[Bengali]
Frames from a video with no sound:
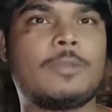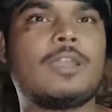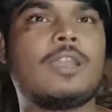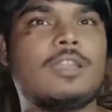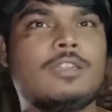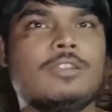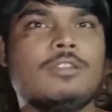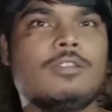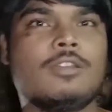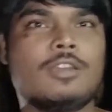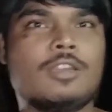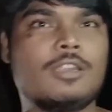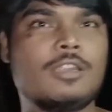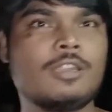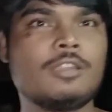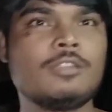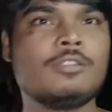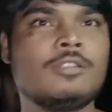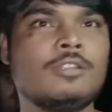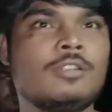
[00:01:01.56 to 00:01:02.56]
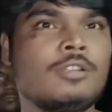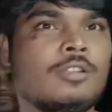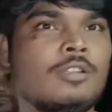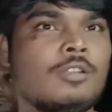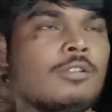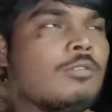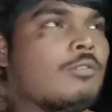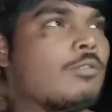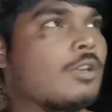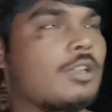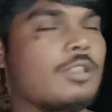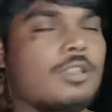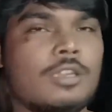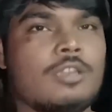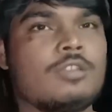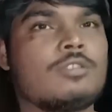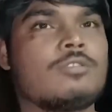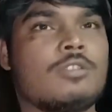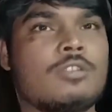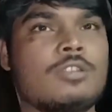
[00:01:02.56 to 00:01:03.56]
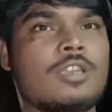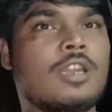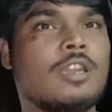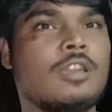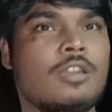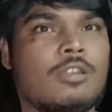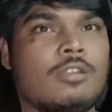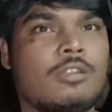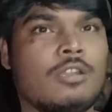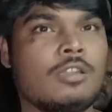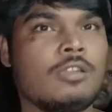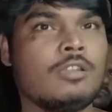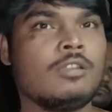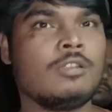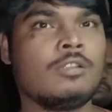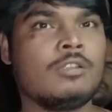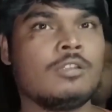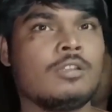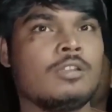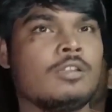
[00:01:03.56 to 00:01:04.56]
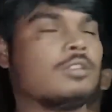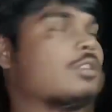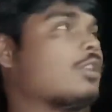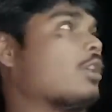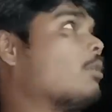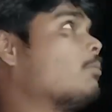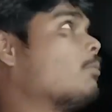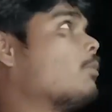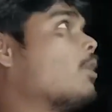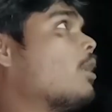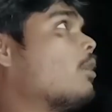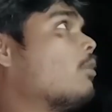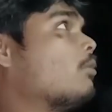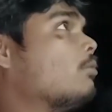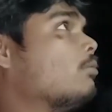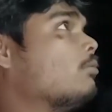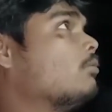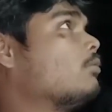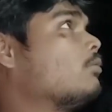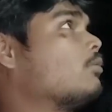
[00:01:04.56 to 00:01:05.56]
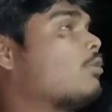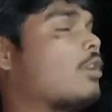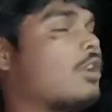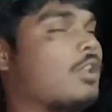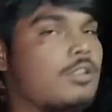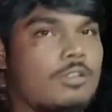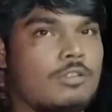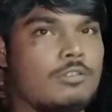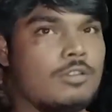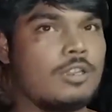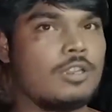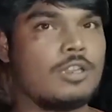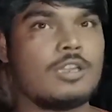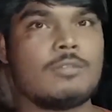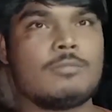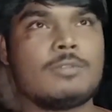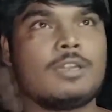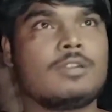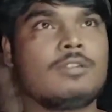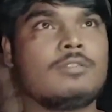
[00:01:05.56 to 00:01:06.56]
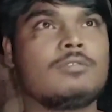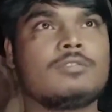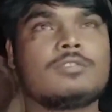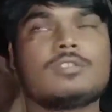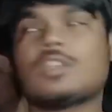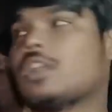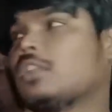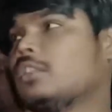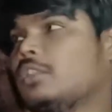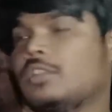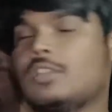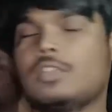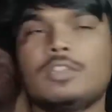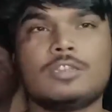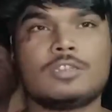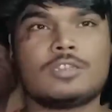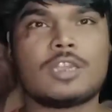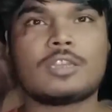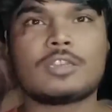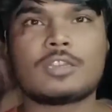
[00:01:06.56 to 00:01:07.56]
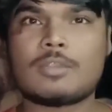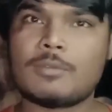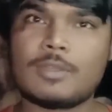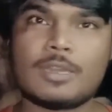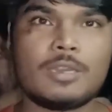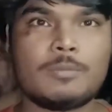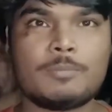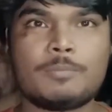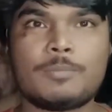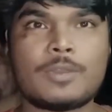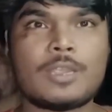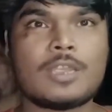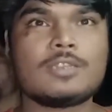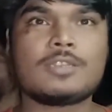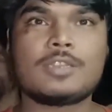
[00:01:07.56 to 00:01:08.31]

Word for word: পালা ছিল আর কি ওখান থেকে শর্ট সার্কিট হয় তারপর আগুন ছড়াতে ছড়াতে আবার চারদিকে চারটা বাড়ি প্রায়